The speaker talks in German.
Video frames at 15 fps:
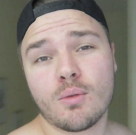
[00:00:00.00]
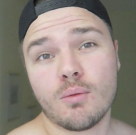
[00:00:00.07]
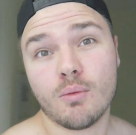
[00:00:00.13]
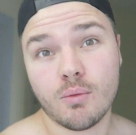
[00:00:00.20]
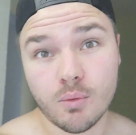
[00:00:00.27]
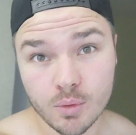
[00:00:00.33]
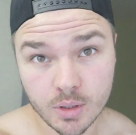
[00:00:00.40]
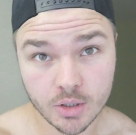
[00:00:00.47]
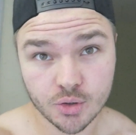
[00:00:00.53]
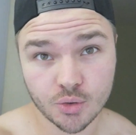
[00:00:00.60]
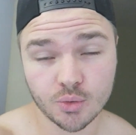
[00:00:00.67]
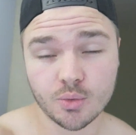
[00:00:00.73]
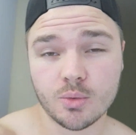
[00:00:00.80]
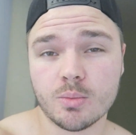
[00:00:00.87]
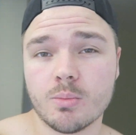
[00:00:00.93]

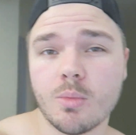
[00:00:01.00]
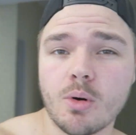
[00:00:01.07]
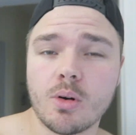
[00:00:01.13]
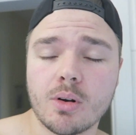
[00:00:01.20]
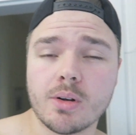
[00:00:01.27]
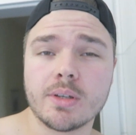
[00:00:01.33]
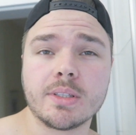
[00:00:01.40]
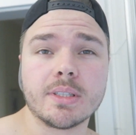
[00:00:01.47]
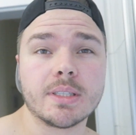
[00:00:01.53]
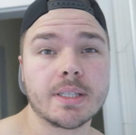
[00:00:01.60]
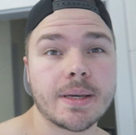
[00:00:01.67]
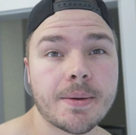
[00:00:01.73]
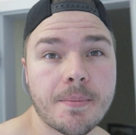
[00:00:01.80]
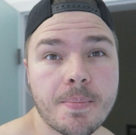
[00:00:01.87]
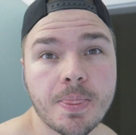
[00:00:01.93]
Wunderschönen guten Morgen
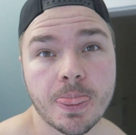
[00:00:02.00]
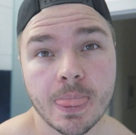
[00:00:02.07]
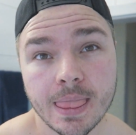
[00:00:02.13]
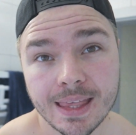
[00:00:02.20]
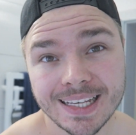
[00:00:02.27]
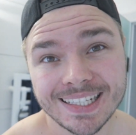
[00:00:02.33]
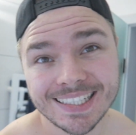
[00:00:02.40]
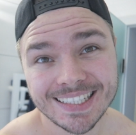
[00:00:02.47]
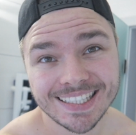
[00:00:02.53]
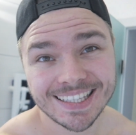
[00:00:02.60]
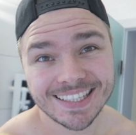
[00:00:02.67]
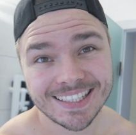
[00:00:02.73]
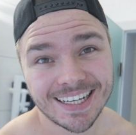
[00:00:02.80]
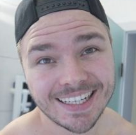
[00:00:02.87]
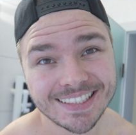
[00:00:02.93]
Leute.
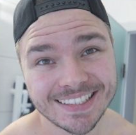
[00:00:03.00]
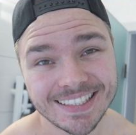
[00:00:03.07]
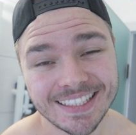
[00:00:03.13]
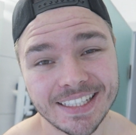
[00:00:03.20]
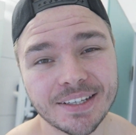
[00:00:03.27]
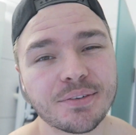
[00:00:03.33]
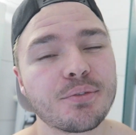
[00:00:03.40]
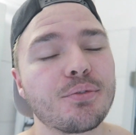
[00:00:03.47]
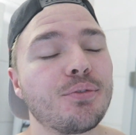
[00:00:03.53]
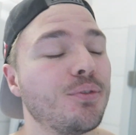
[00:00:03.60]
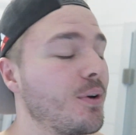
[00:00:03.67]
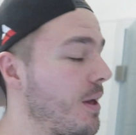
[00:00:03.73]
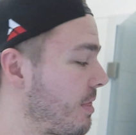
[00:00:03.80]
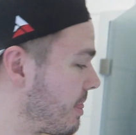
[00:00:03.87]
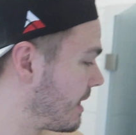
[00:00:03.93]
Tyson hier
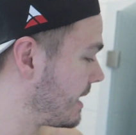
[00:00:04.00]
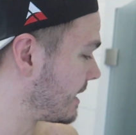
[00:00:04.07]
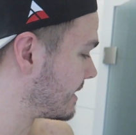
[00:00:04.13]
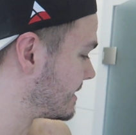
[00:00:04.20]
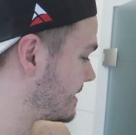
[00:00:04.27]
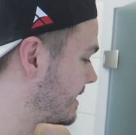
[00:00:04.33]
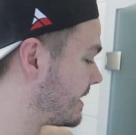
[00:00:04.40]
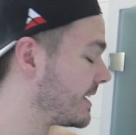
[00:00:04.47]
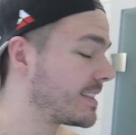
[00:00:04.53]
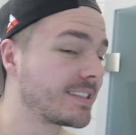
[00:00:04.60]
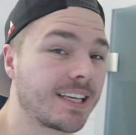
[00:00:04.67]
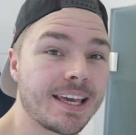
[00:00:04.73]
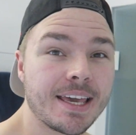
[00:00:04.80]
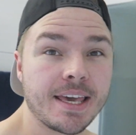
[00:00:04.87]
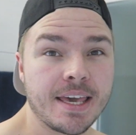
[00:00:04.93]
für Athletic
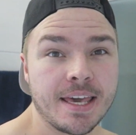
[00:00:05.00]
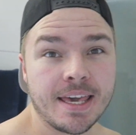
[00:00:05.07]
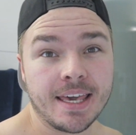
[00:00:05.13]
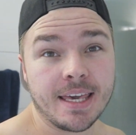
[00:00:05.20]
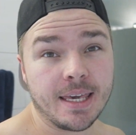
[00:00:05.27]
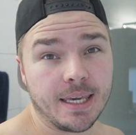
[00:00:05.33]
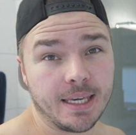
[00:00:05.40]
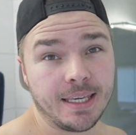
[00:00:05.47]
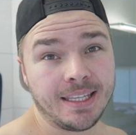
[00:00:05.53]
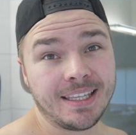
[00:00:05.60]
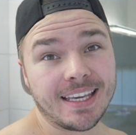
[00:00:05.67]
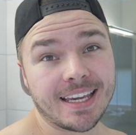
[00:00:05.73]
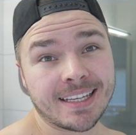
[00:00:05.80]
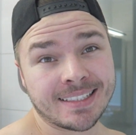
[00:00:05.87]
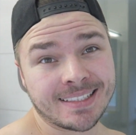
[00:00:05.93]
Aesthetics in
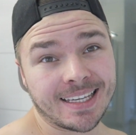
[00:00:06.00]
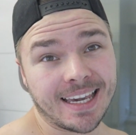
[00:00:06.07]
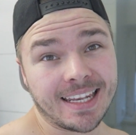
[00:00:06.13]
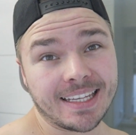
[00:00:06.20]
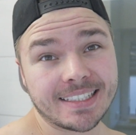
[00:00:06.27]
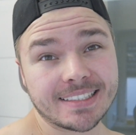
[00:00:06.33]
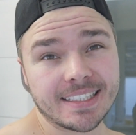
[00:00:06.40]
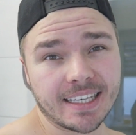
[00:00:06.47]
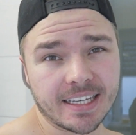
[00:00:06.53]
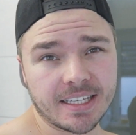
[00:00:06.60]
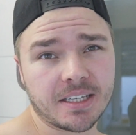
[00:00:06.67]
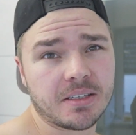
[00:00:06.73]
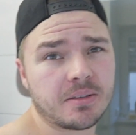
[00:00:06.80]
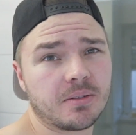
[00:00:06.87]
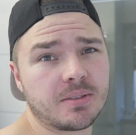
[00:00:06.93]
der
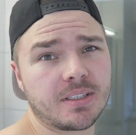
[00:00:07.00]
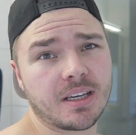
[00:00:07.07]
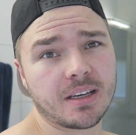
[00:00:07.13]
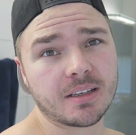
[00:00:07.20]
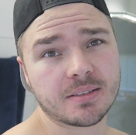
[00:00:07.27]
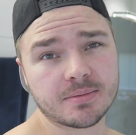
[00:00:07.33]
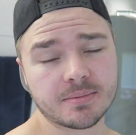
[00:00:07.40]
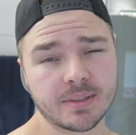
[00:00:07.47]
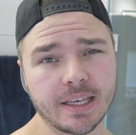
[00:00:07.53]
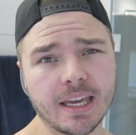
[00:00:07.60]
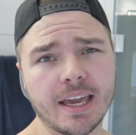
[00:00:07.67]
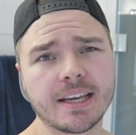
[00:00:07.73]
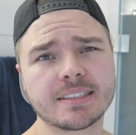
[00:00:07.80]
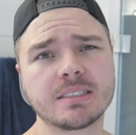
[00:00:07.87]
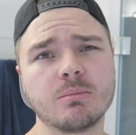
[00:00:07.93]
Trainingsserie. Und ja, der
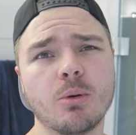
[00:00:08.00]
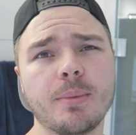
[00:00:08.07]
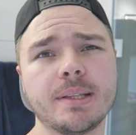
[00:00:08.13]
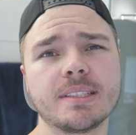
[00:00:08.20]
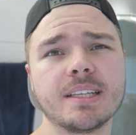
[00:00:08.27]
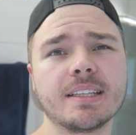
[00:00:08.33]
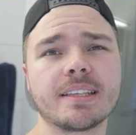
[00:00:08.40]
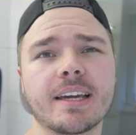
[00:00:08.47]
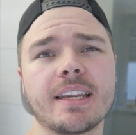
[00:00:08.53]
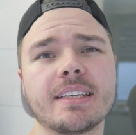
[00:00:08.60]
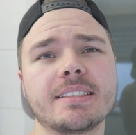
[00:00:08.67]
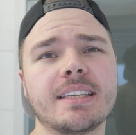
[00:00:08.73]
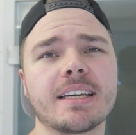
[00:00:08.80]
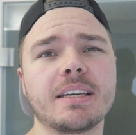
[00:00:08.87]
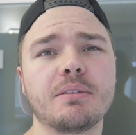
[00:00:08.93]
erste Moment in der
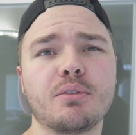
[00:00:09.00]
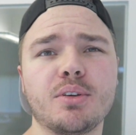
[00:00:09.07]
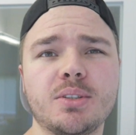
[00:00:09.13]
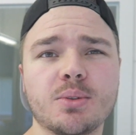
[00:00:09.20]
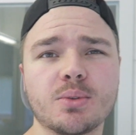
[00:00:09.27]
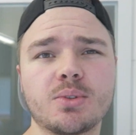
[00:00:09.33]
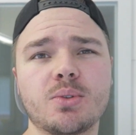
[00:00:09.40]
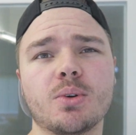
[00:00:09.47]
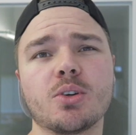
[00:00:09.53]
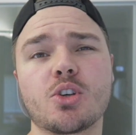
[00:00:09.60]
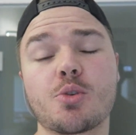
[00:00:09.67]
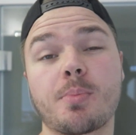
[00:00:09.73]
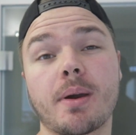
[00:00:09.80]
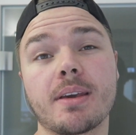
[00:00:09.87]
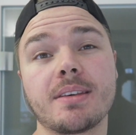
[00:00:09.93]
Trainingsserie, wo ich so zurück
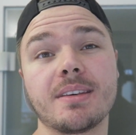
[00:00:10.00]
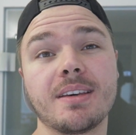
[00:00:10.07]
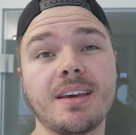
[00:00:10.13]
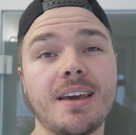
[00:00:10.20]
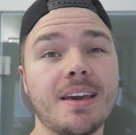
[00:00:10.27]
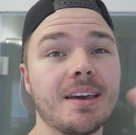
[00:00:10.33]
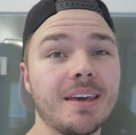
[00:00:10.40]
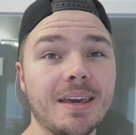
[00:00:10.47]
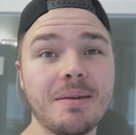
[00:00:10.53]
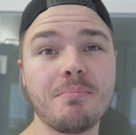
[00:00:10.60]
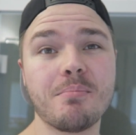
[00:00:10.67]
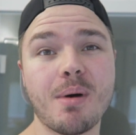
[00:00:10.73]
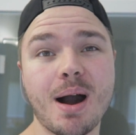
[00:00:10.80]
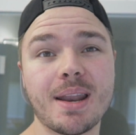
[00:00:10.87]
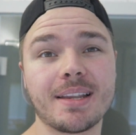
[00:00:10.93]
spreche,
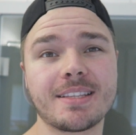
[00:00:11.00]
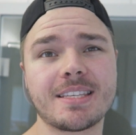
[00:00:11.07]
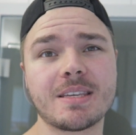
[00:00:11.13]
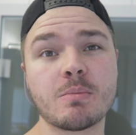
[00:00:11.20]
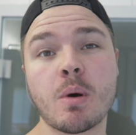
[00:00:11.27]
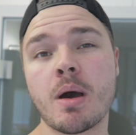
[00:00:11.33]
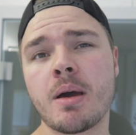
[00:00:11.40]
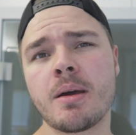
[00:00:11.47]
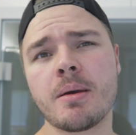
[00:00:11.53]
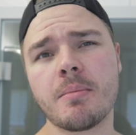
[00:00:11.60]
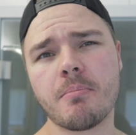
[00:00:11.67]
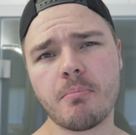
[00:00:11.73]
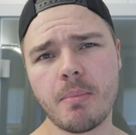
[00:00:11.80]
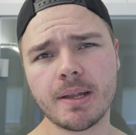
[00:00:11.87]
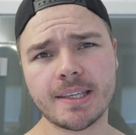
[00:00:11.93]
im Badezimmer.
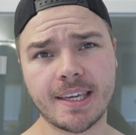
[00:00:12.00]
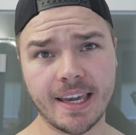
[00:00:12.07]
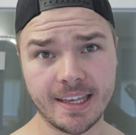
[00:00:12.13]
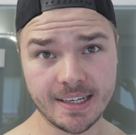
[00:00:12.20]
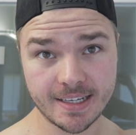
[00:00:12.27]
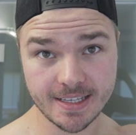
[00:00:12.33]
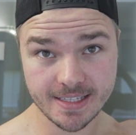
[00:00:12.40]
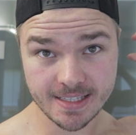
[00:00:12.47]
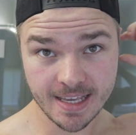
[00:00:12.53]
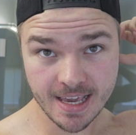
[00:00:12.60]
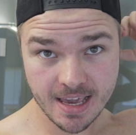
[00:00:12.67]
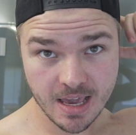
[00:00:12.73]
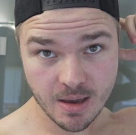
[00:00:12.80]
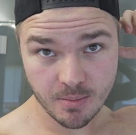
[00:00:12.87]
Man kennt es.